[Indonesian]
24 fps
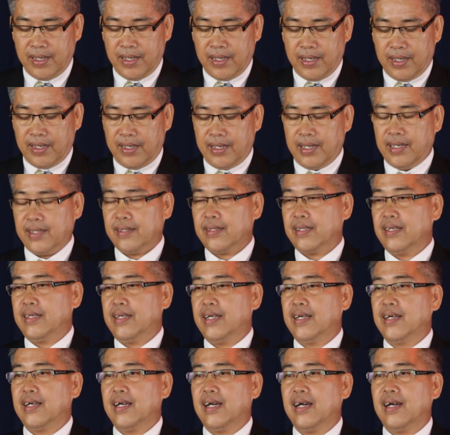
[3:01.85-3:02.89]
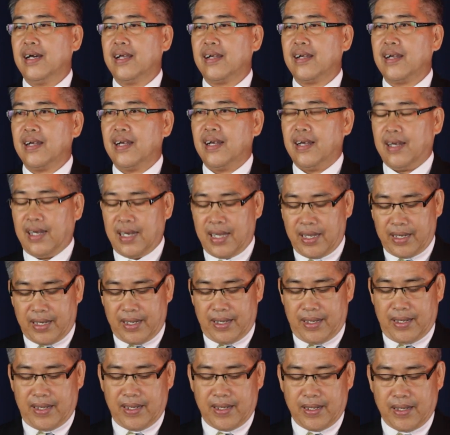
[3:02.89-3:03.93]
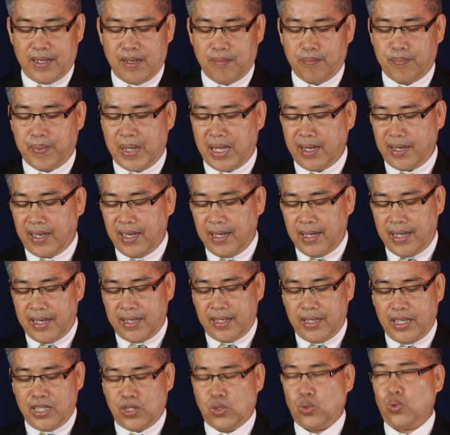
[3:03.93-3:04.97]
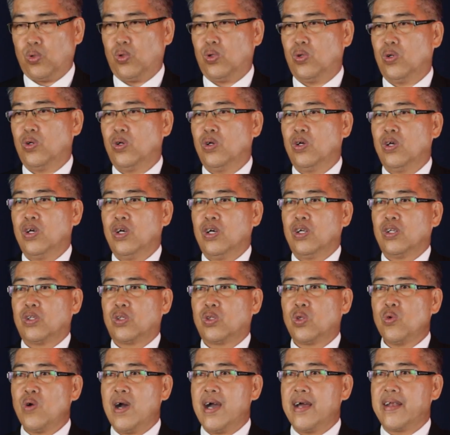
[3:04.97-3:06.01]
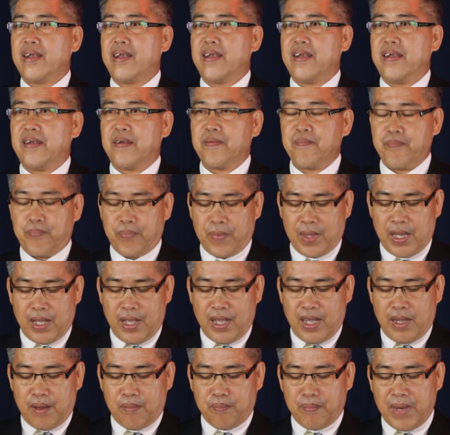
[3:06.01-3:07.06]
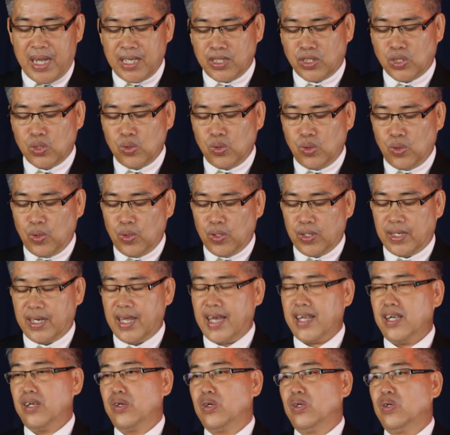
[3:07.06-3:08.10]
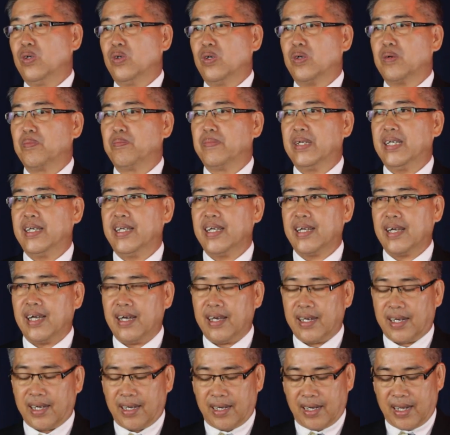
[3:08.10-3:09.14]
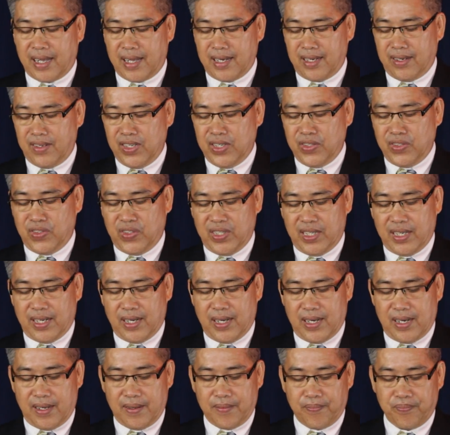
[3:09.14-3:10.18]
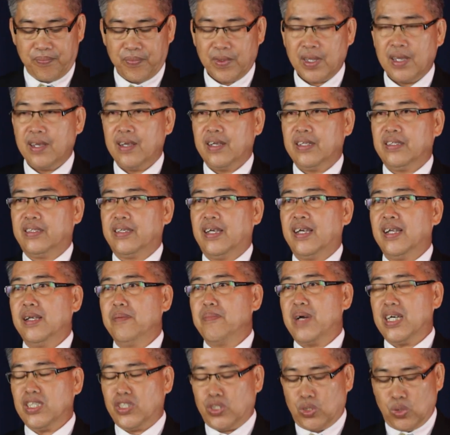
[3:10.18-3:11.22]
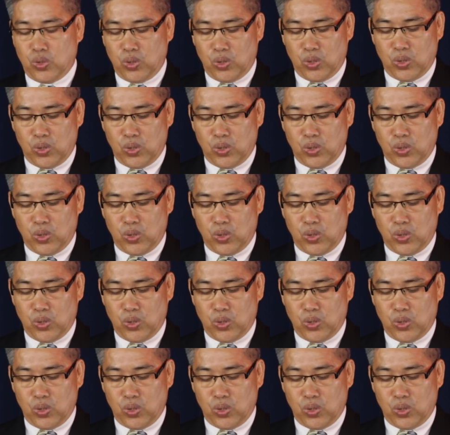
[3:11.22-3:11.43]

dia terdengar lagi panggilan itu. Tuan, masuk dan duduk mendengarkan Injil. Jane masuk